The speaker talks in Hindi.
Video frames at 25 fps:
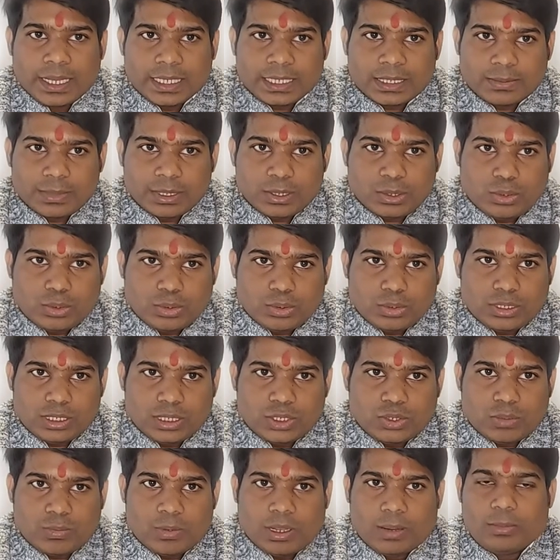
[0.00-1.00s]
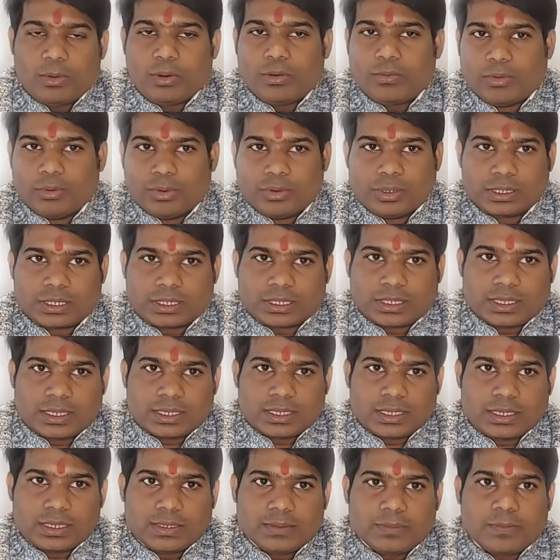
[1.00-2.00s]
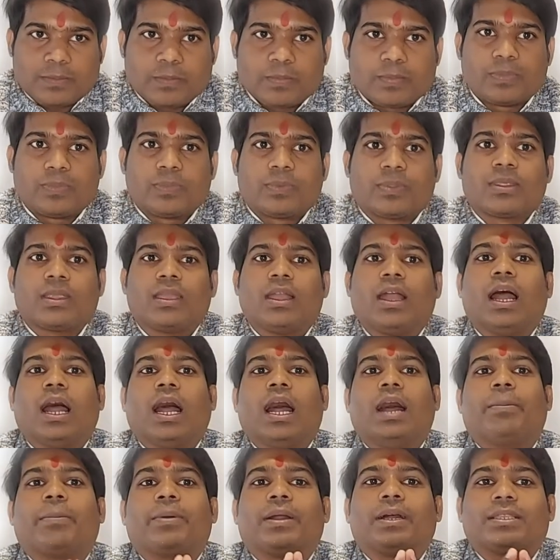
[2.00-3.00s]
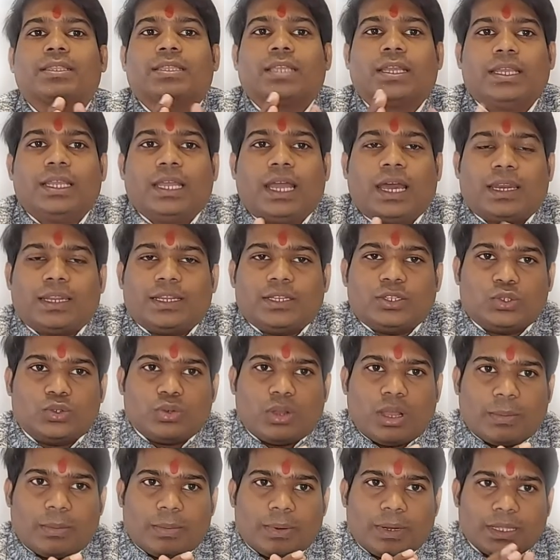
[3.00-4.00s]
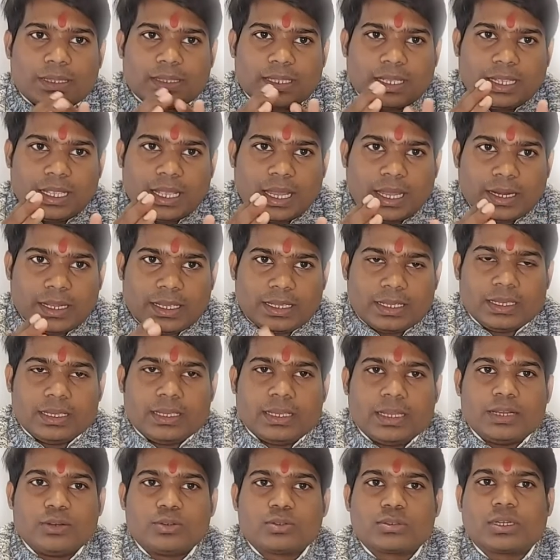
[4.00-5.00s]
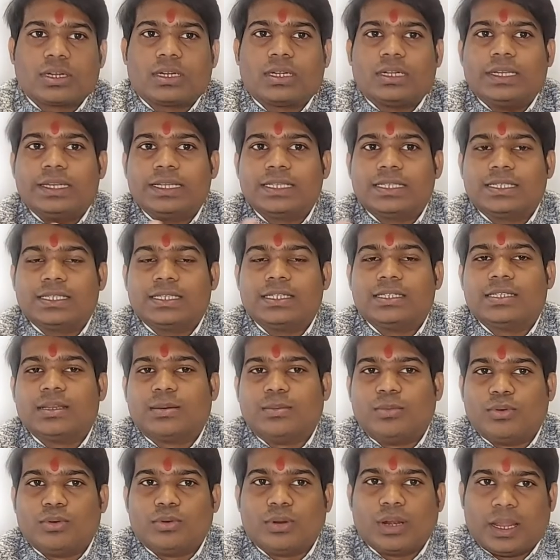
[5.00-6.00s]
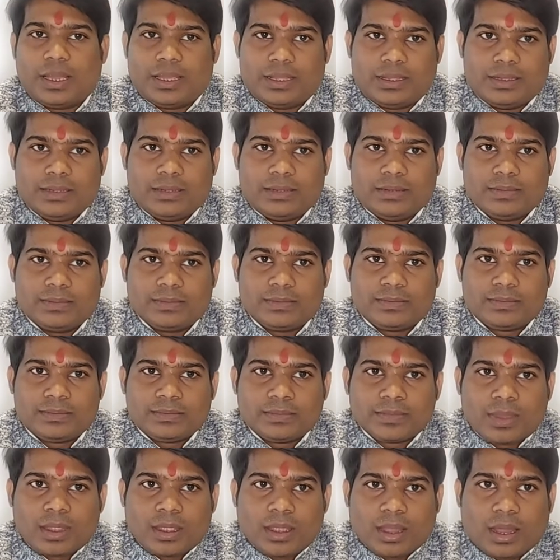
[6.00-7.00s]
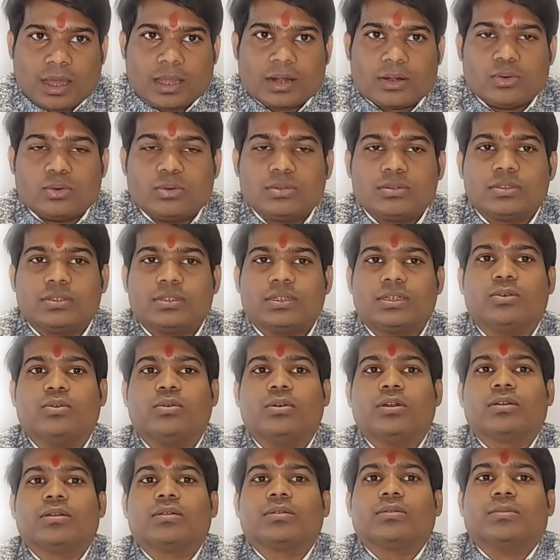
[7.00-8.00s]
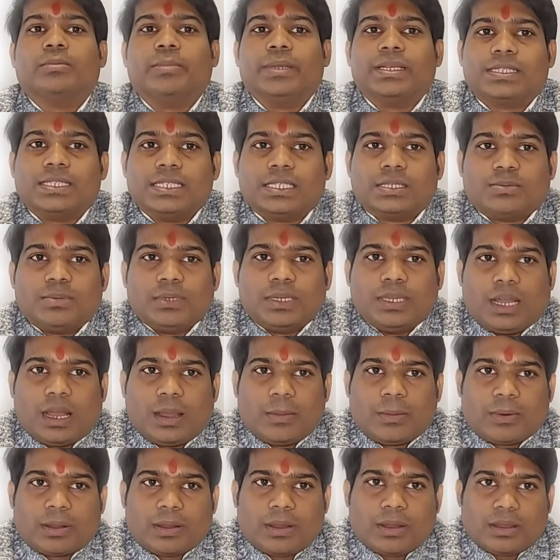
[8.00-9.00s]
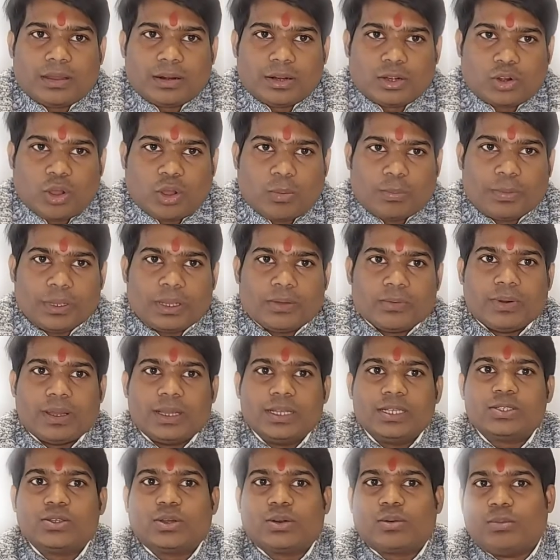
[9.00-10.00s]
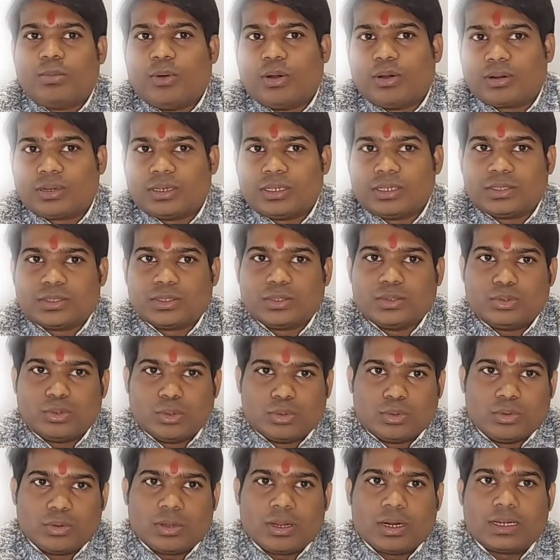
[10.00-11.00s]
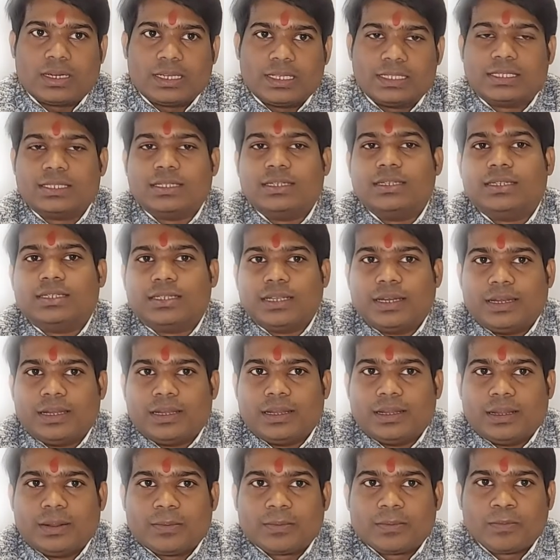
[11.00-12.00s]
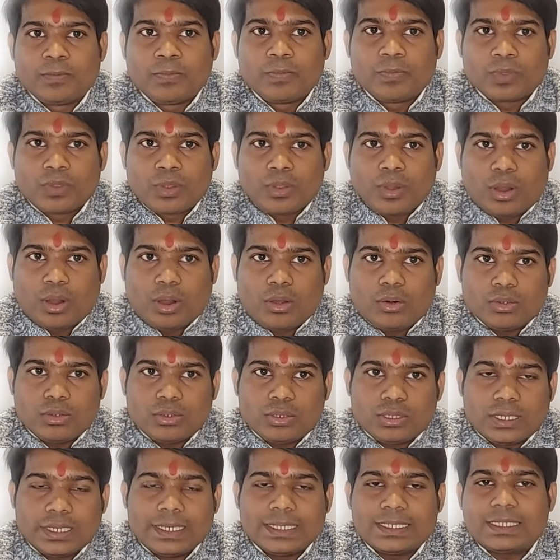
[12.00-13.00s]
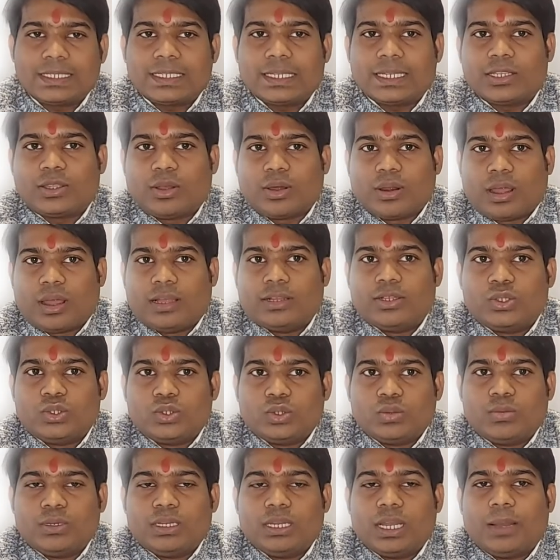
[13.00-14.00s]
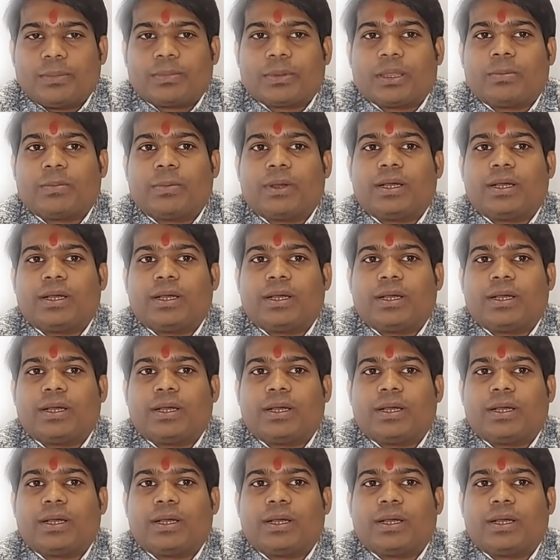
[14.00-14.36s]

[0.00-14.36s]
इसमें दो चीज़ों पे हम लोग फोकस कर रहे हैं आपका तैयारी जो आपने तैयारी की है उसका टेस्ट सीरीज हम लोग लाए हर रोज रेगुलर बेसिस पे आपका टॉपिक वाइज और मॉक टेस्ट दोनों का टेस्ट सीरीज चलेगा और उस टेस्ट के दौरान जो भी आपके